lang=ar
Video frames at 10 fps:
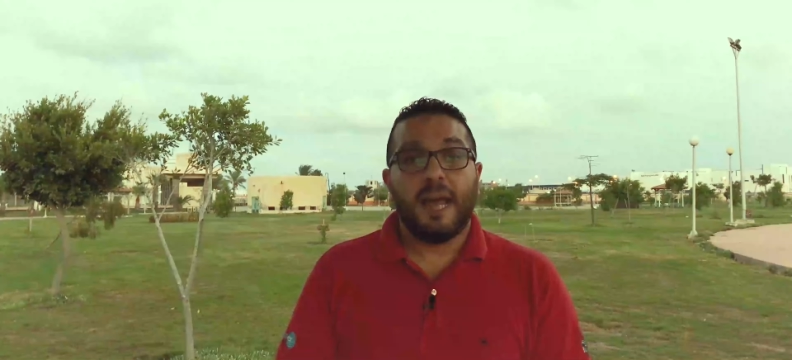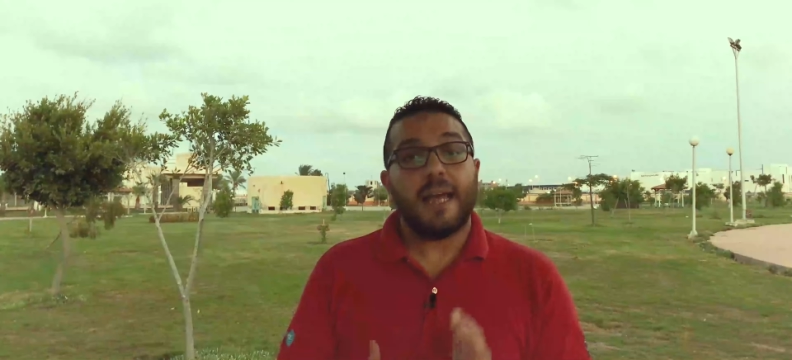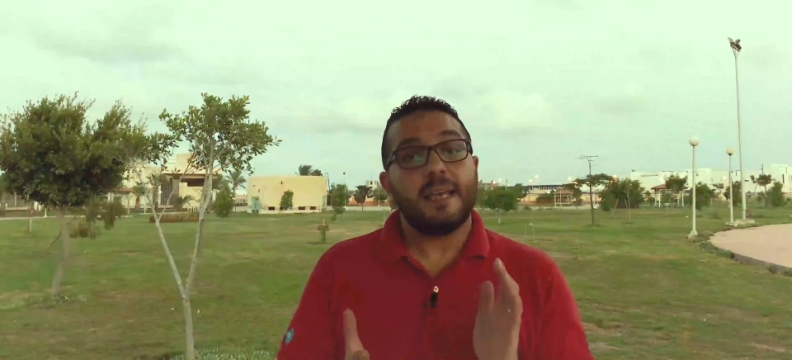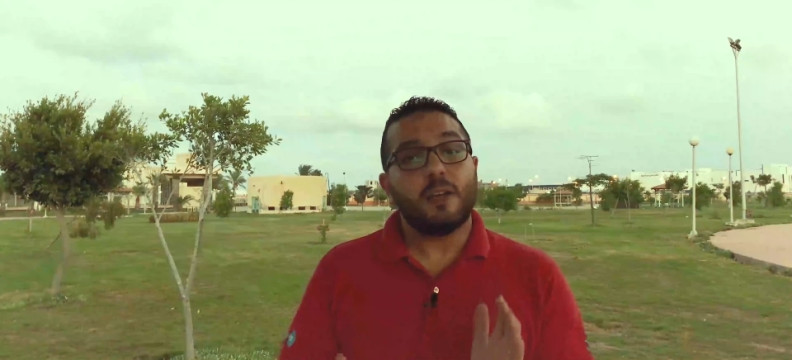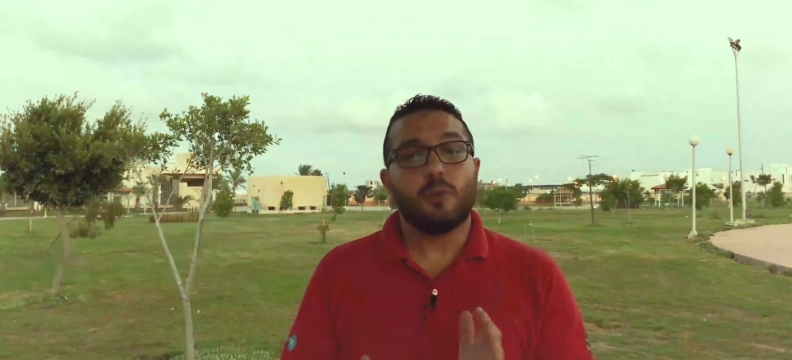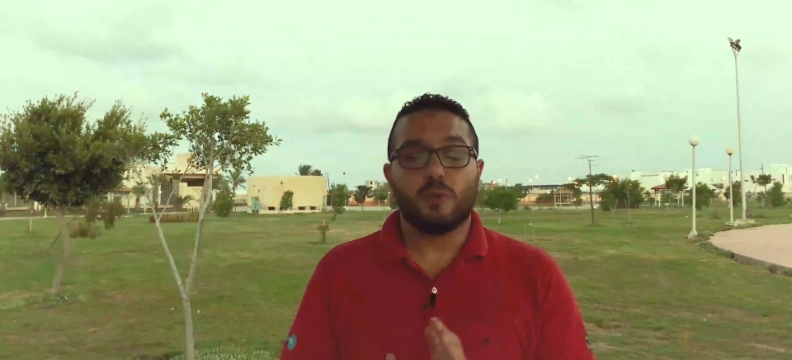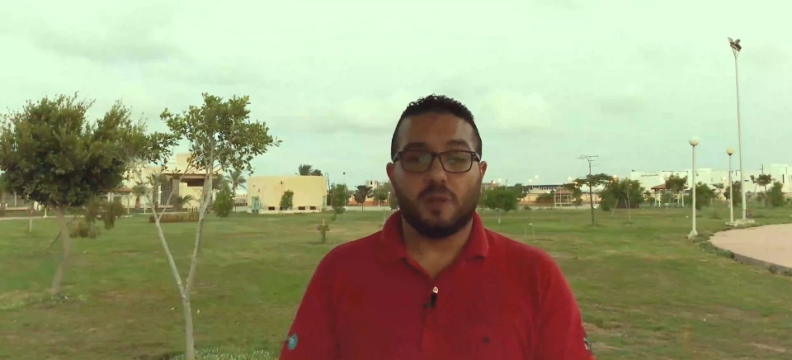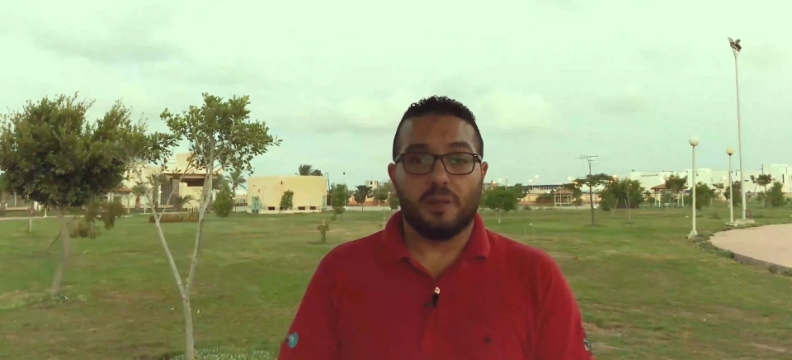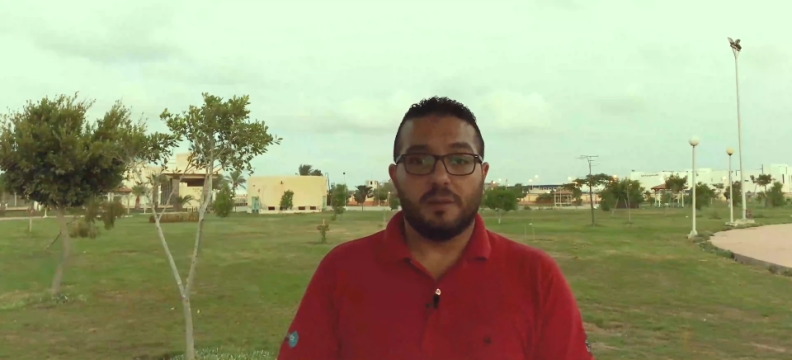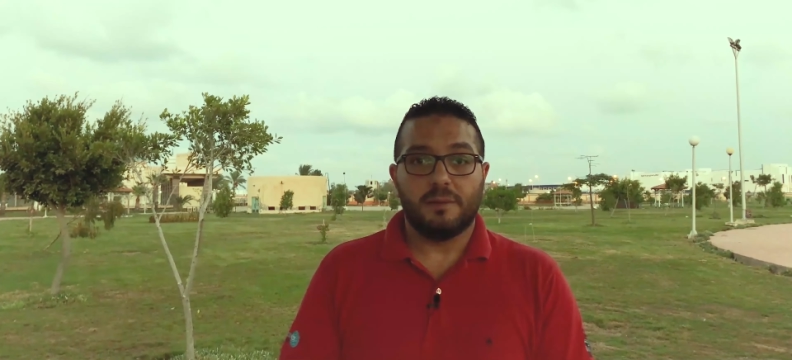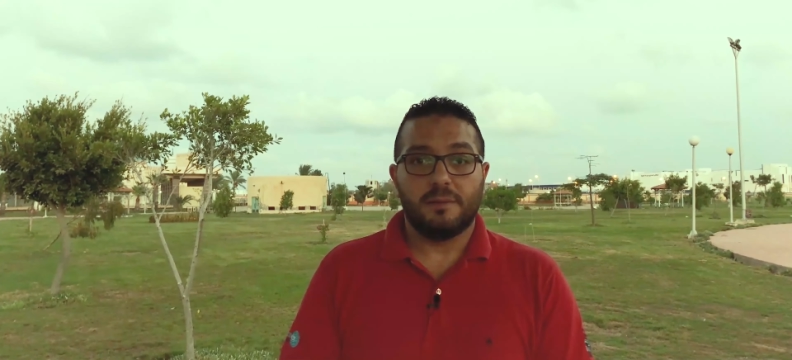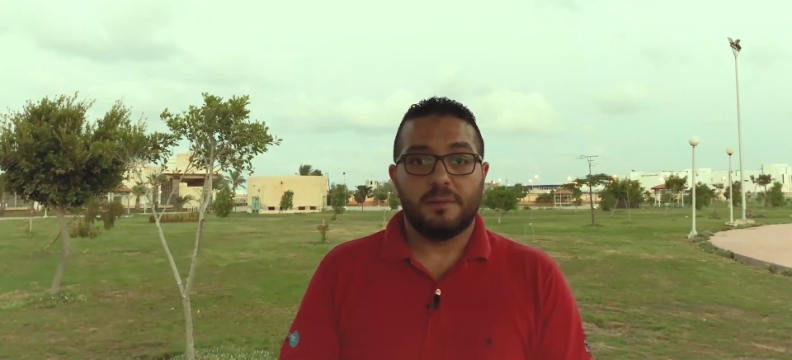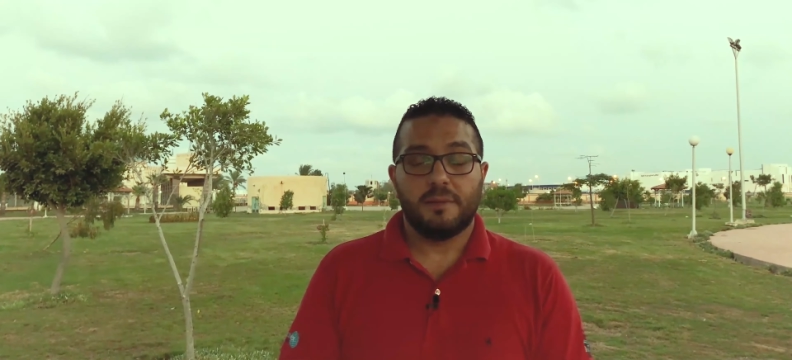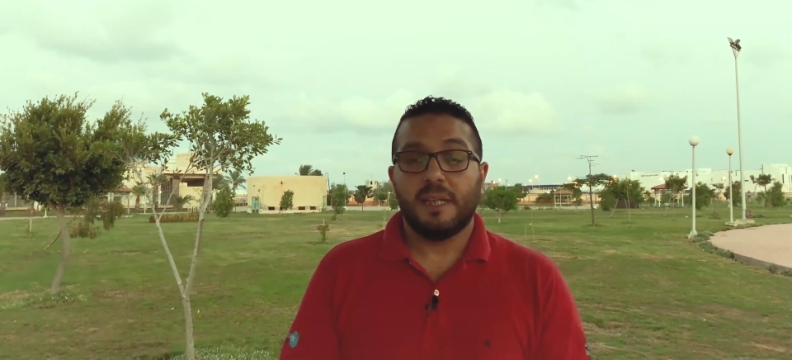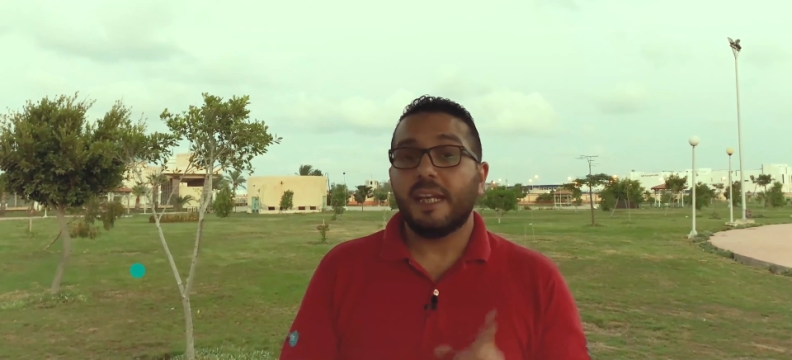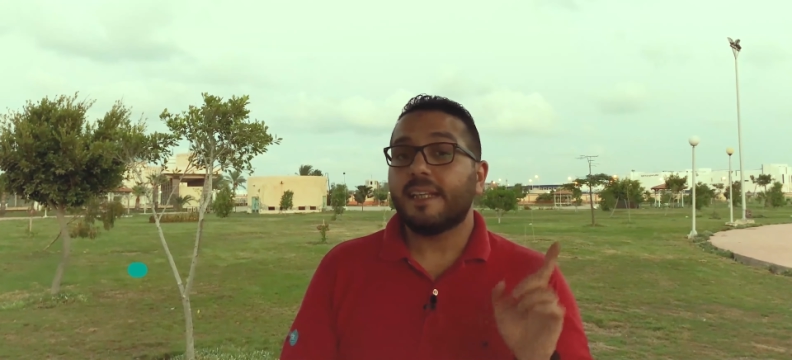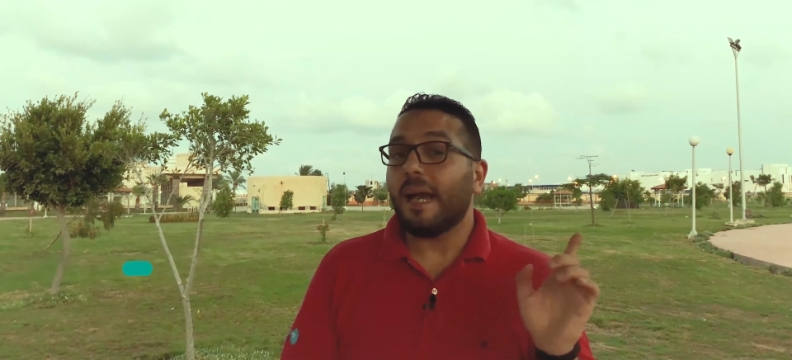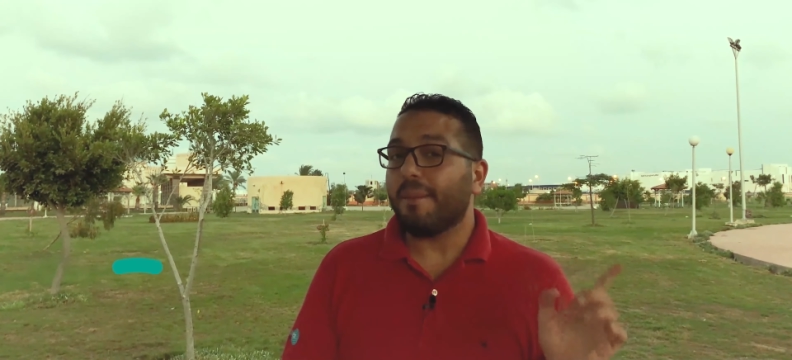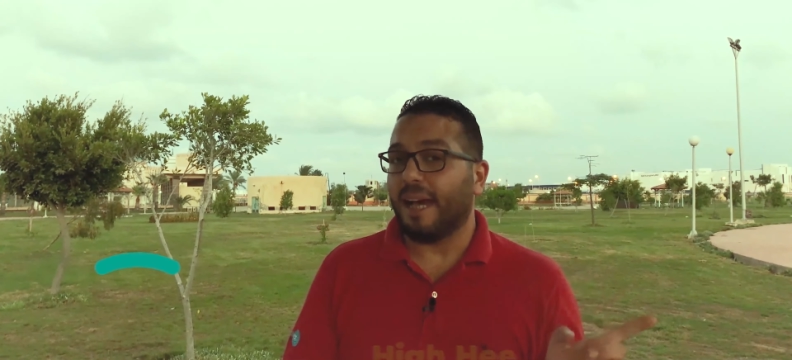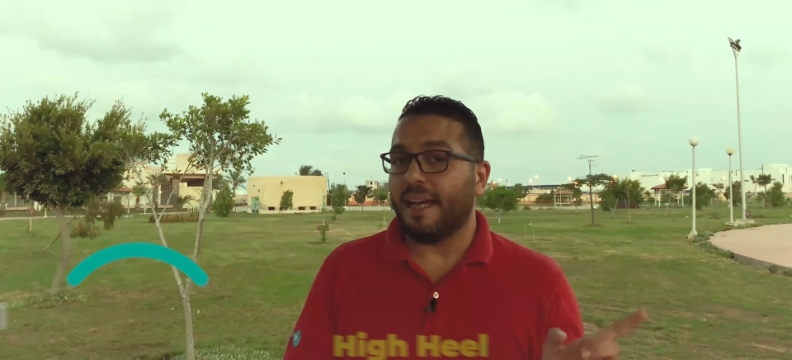حياكم الله
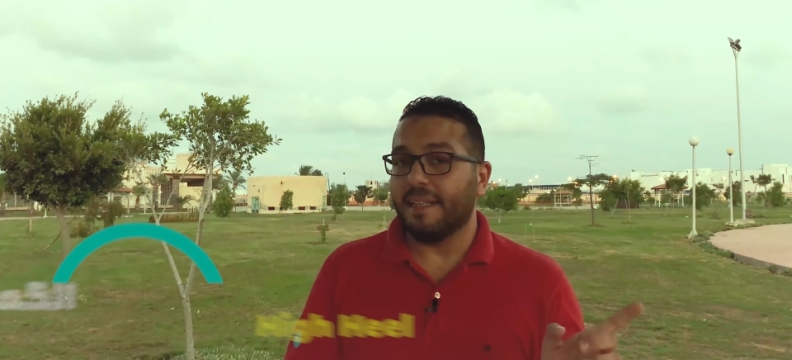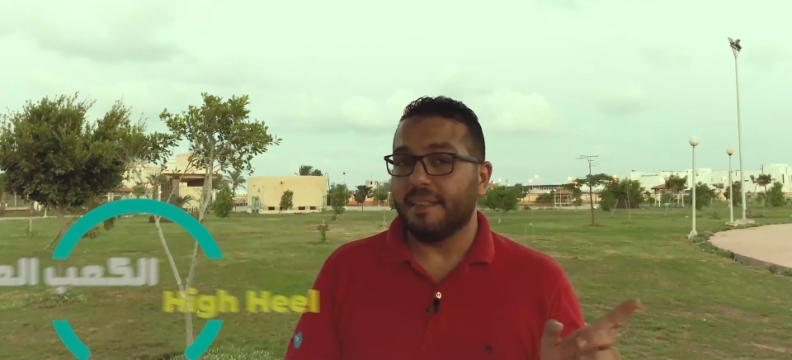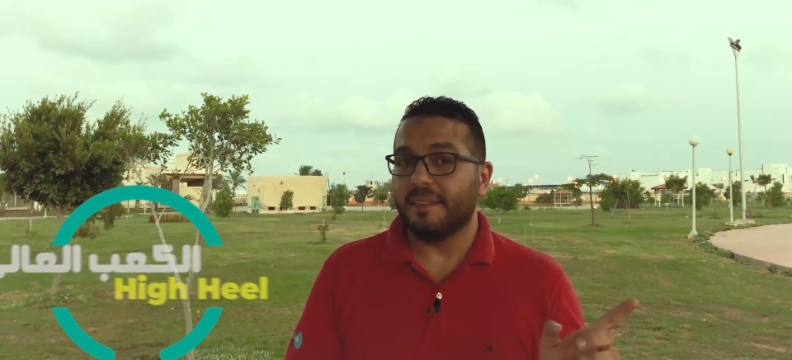الكعب العالي